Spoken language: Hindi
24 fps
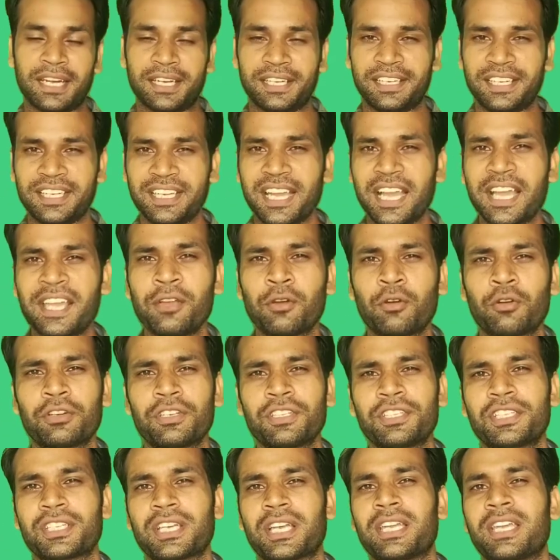डी होनी
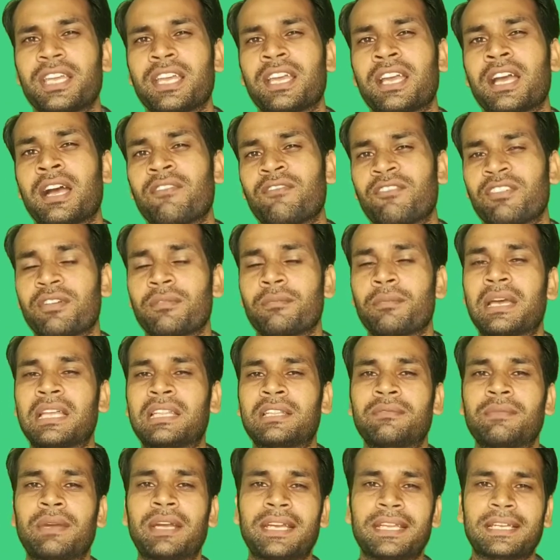चाहिए या फिर
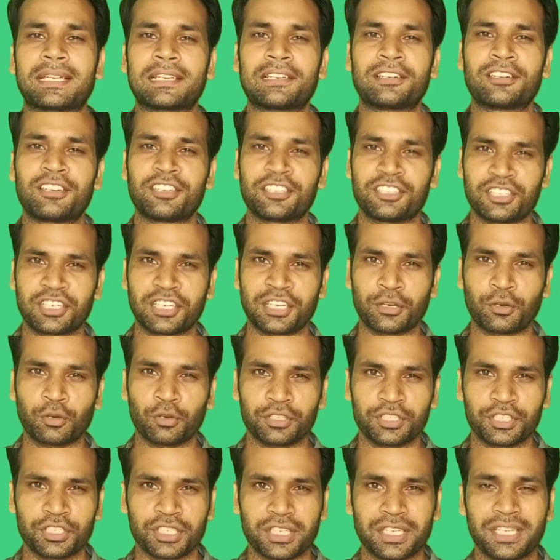मैथमेटिकल रीजनिंग
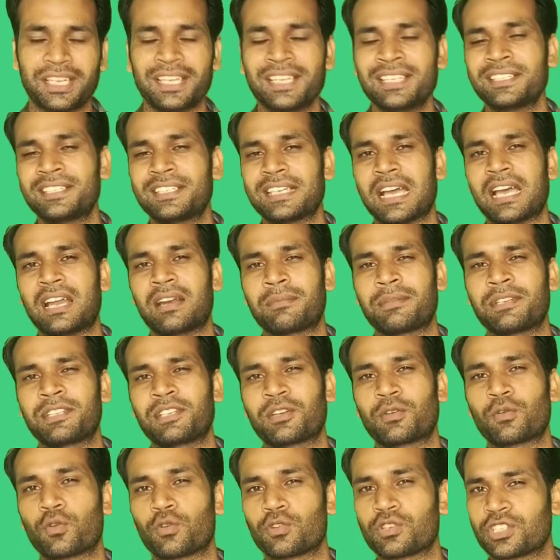होनी चाहिए इन चार में से
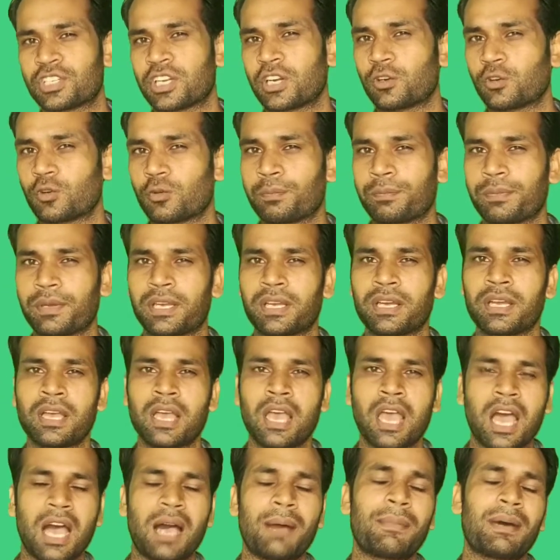कौन सा टॉपिक
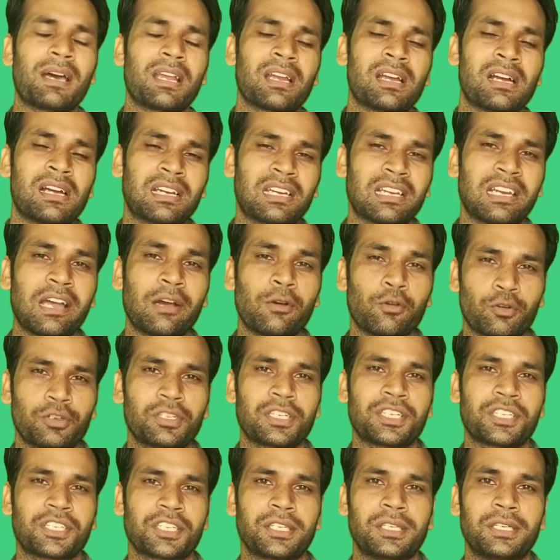हमारा अगला होना
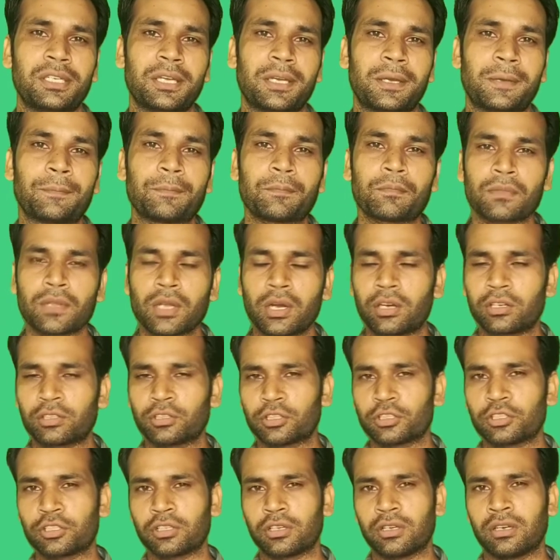चाहिए और
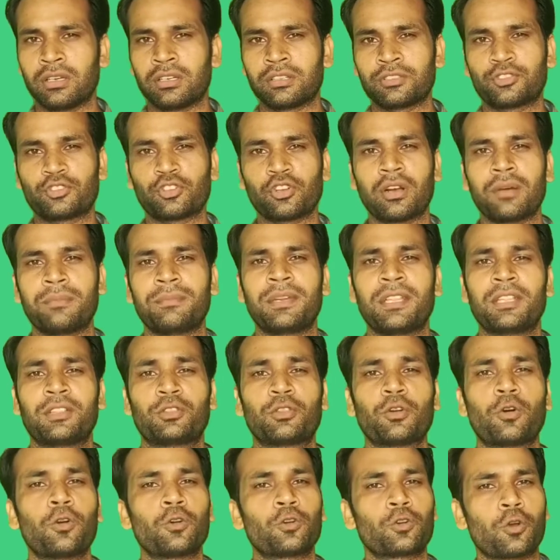दोस्तों जो हमने
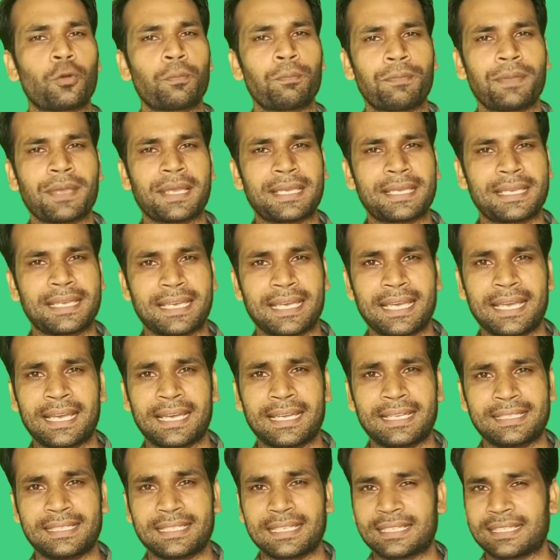दो टॉपिक किए
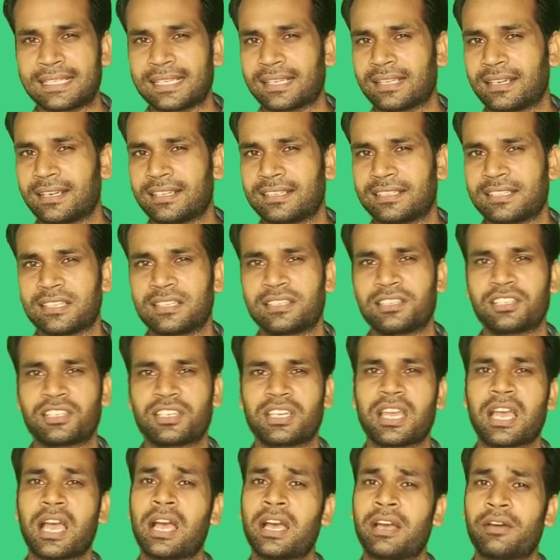हैं जैसे कि रिसर्च
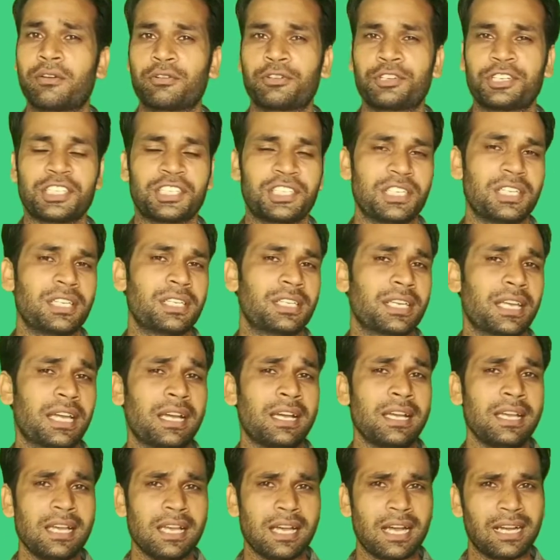किया है और टीचिंग किया
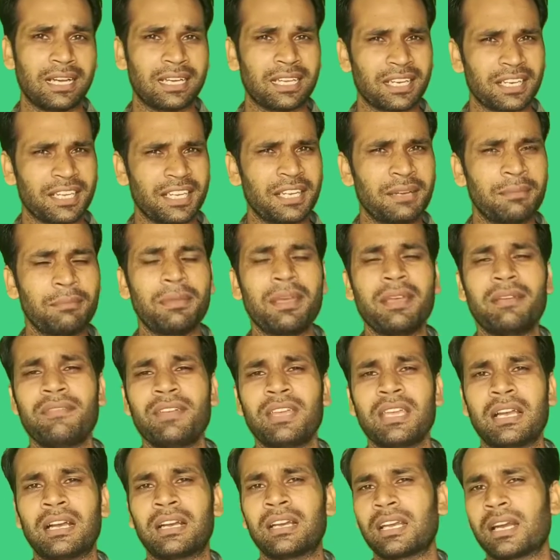है अगर इनमें भी
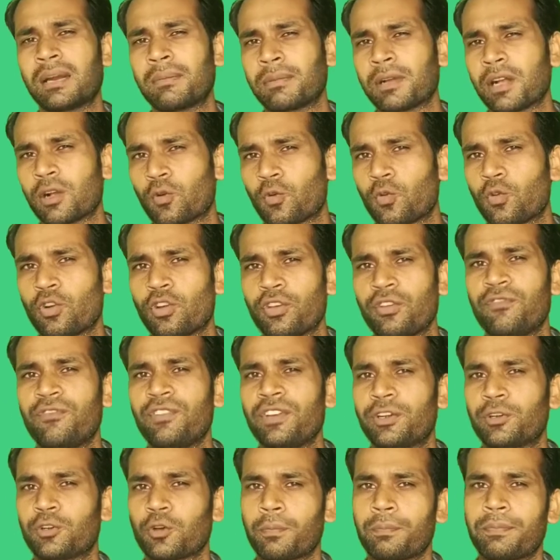अगर आपका कोई भी
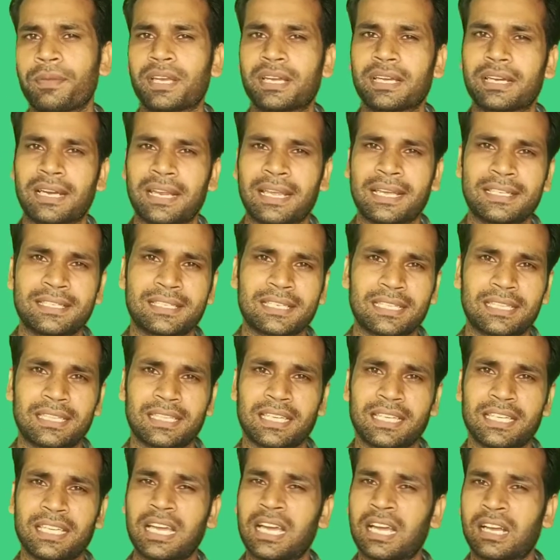टॉपिक रह जाता
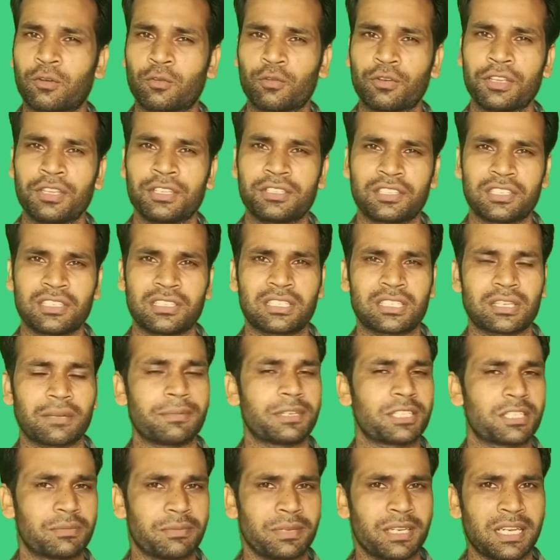है या कोई चीज़ समझ
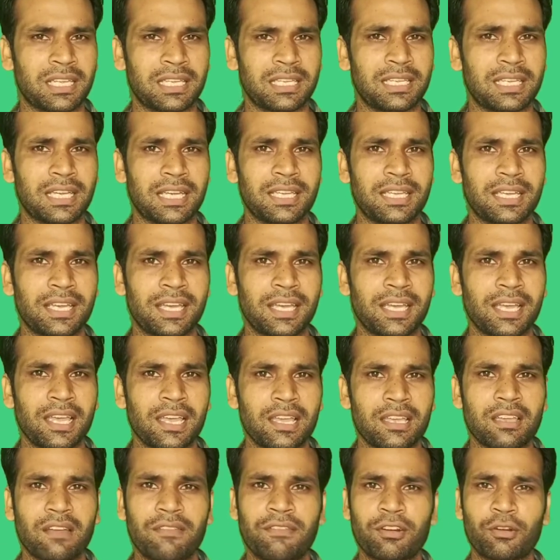में नहीं आई है
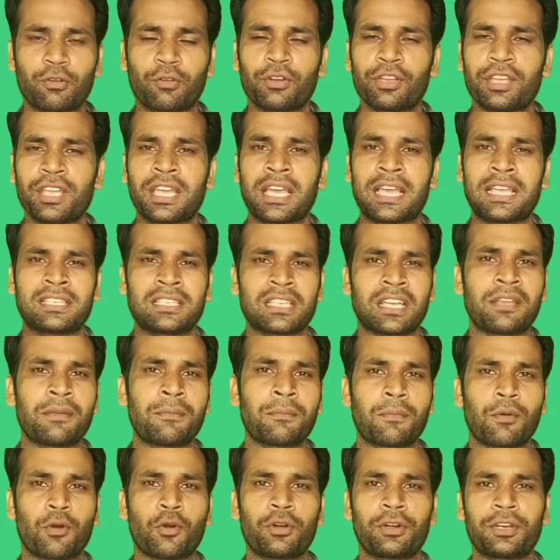या फिर कोई ऐसा
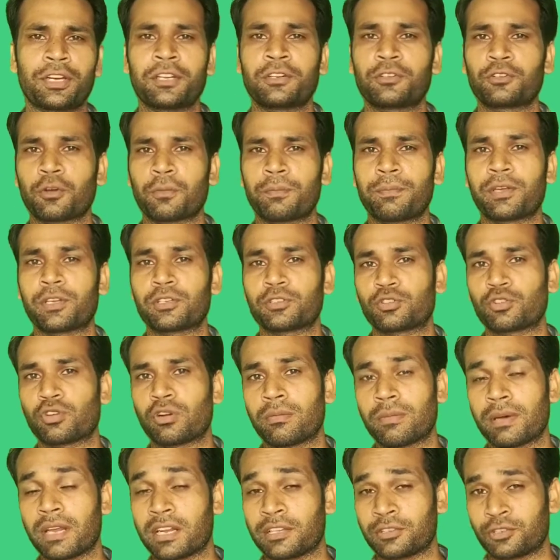इंपॉर्टेंट टॉपिक जो
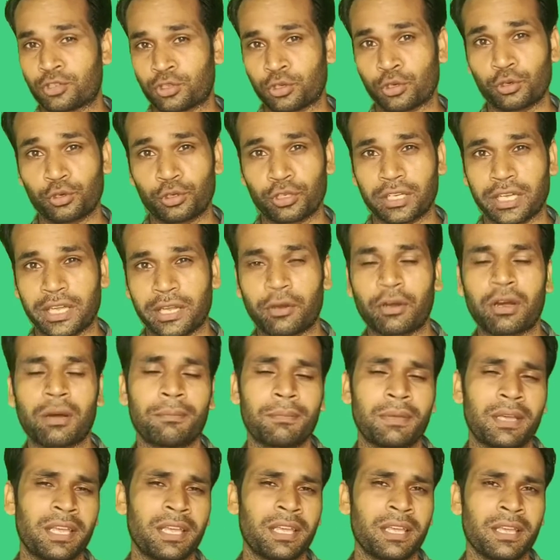हमारा छूट गया हो
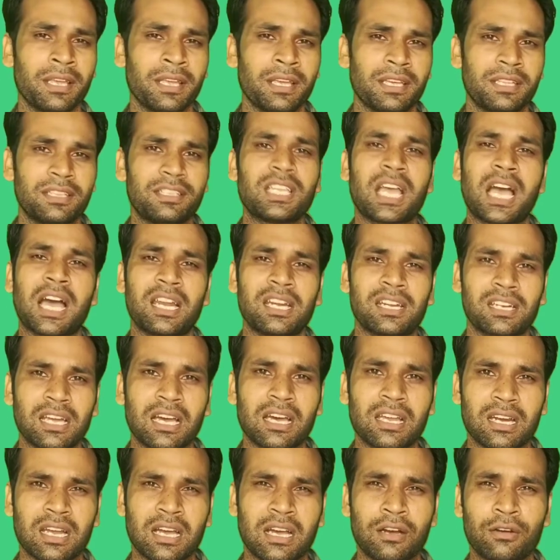हमें ध्यान ना
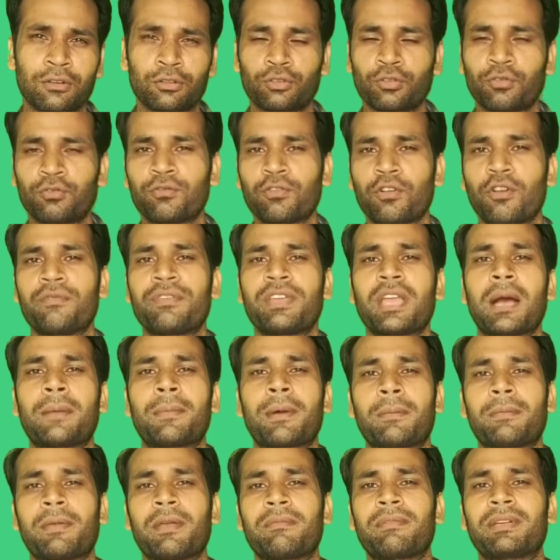रहा हो तो वो भी आप
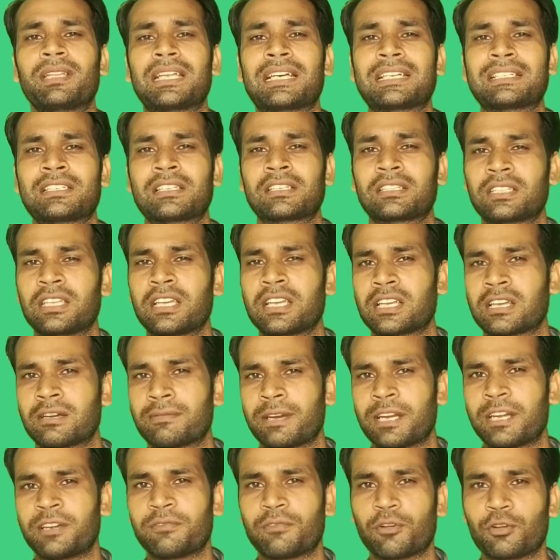हमें बता सकते हैं
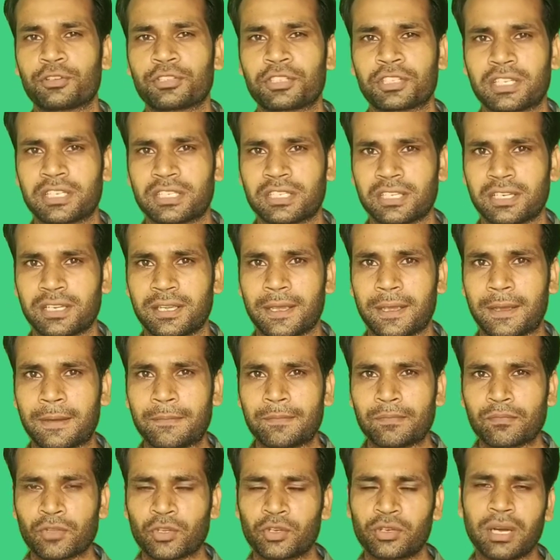कमेंट बॉक्स के ज़रिए
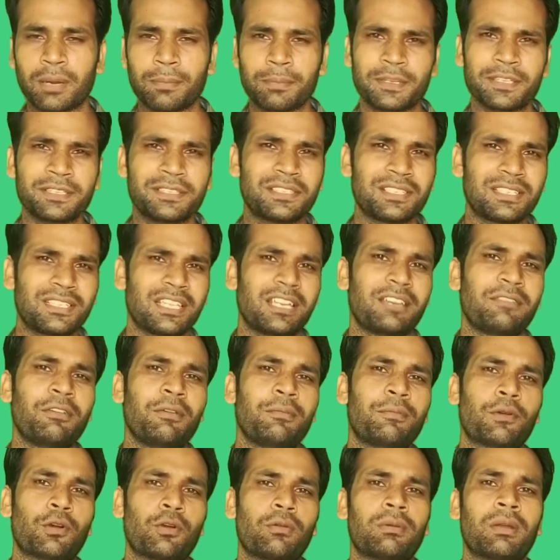और आपकी जितनी भी
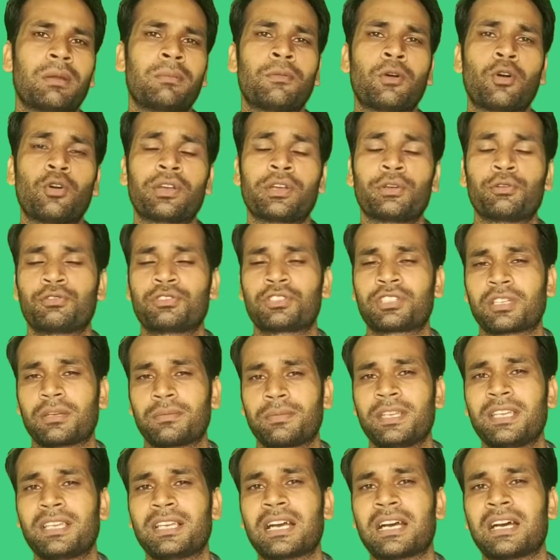प्रॉब्लम होगी उन
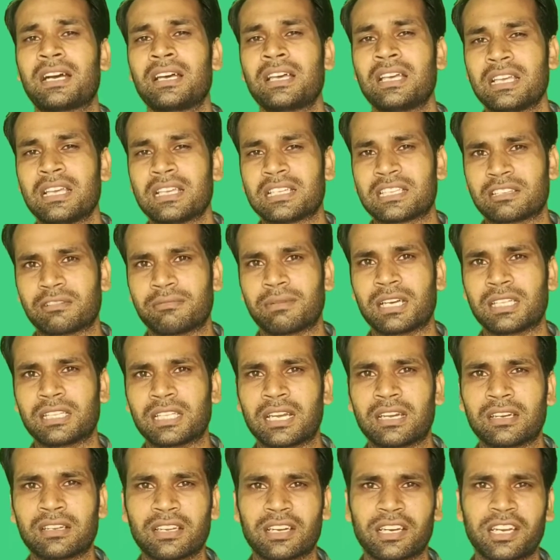सभी का
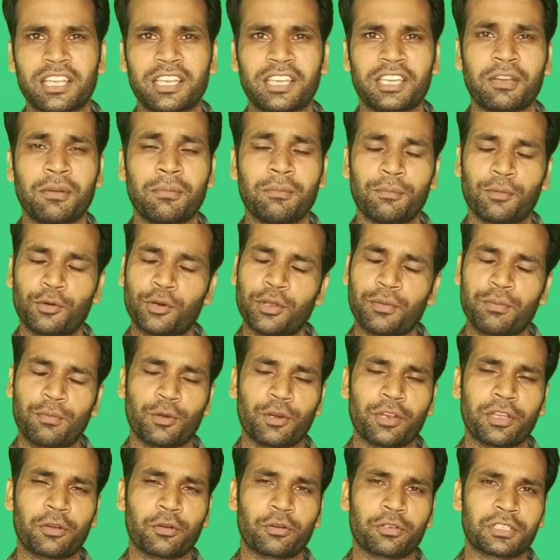समाधान करने की हम पूरी
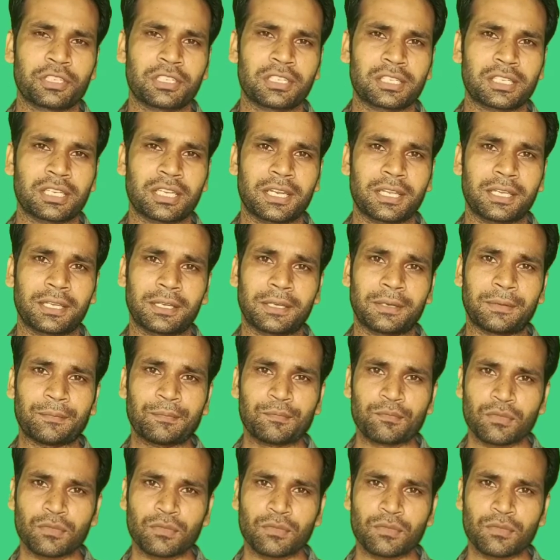पूरी कोशिश करेंगे